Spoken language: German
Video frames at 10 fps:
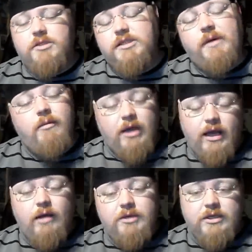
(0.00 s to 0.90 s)
und
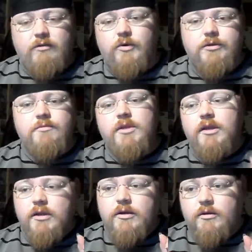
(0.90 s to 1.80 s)
zweimal habe ich gewonnen,
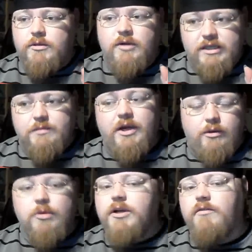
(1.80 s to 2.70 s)
und sogar
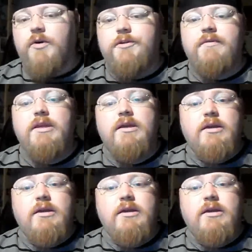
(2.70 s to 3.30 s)
2-0 gewonnen,